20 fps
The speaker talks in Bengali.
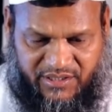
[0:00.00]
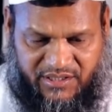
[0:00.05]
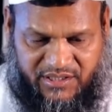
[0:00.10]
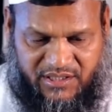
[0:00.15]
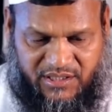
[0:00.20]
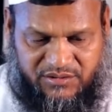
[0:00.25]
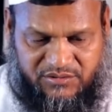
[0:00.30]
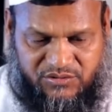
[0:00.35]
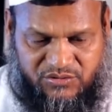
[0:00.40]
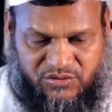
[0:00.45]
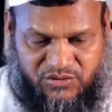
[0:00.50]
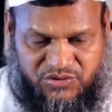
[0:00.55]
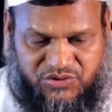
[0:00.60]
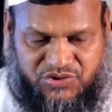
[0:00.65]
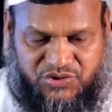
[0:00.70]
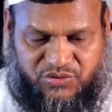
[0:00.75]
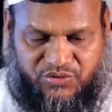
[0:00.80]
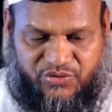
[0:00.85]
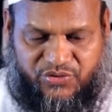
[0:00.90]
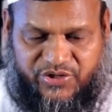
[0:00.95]
একান্ত
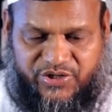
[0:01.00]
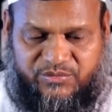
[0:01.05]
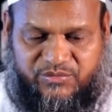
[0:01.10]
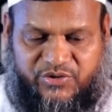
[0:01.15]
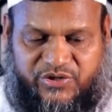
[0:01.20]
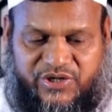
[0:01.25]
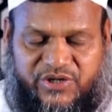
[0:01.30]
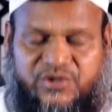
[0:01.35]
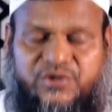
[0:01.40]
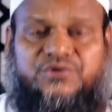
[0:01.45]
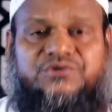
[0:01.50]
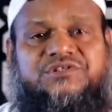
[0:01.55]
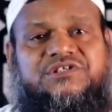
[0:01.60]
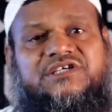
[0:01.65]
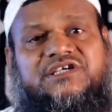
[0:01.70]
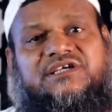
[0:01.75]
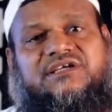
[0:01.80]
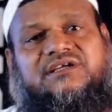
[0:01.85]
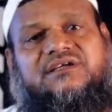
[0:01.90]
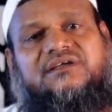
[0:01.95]
জরুরি মনে
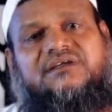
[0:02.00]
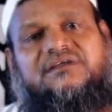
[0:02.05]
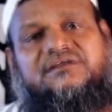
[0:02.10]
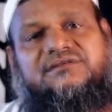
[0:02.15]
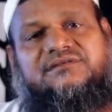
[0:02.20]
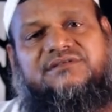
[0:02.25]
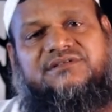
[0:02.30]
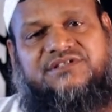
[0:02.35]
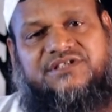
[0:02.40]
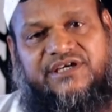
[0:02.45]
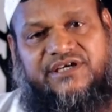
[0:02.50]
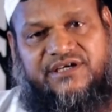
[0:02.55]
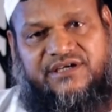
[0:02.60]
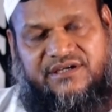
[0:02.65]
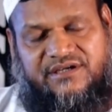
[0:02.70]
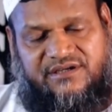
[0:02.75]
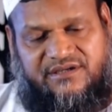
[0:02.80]
করছি যে